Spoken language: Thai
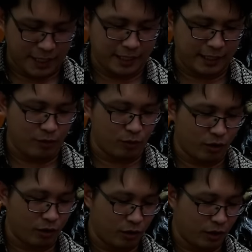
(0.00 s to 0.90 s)
ใช่เรา
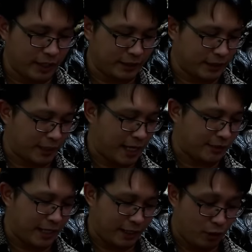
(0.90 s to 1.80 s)
ก็ค่อยจักการ
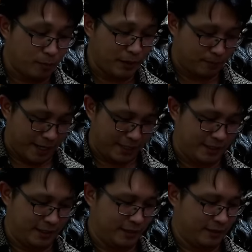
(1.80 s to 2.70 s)
ใส่ข้อมือไป
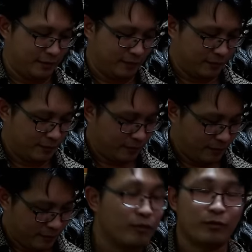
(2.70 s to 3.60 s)
อืม
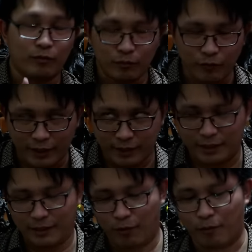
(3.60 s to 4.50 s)
วัน
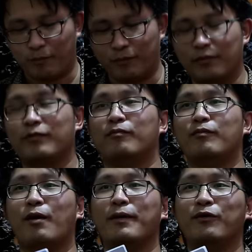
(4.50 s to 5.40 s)
นี้ผม
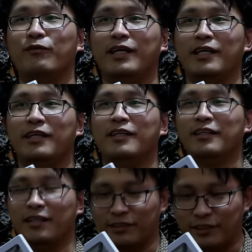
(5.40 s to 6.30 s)
มอบให้คุณวี
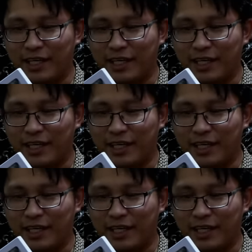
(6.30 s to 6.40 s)
โอ้